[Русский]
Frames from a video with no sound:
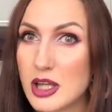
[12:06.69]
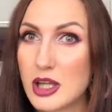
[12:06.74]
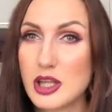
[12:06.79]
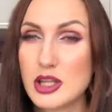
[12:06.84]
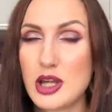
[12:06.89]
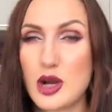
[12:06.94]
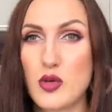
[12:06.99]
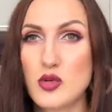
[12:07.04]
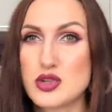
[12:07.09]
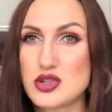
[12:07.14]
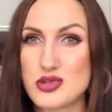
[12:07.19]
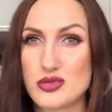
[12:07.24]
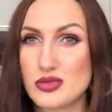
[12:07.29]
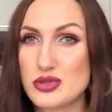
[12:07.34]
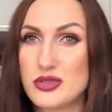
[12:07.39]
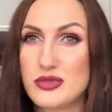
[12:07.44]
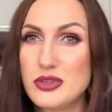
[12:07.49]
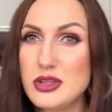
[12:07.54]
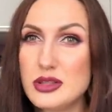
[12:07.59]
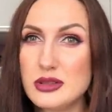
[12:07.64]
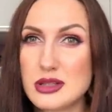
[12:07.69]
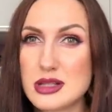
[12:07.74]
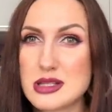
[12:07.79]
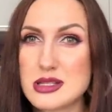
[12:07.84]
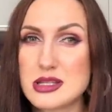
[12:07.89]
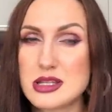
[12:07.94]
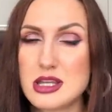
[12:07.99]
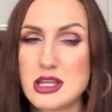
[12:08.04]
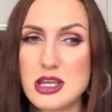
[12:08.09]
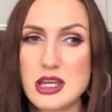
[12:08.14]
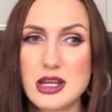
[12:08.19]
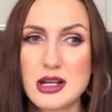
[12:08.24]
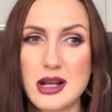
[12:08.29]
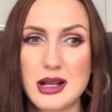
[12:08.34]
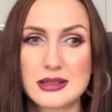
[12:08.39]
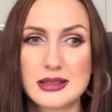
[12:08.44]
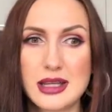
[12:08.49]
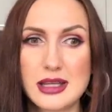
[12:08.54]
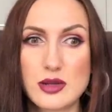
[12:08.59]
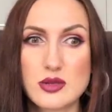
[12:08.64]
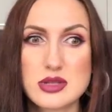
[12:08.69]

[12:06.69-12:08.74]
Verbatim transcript: Я очень удивилась, и когда я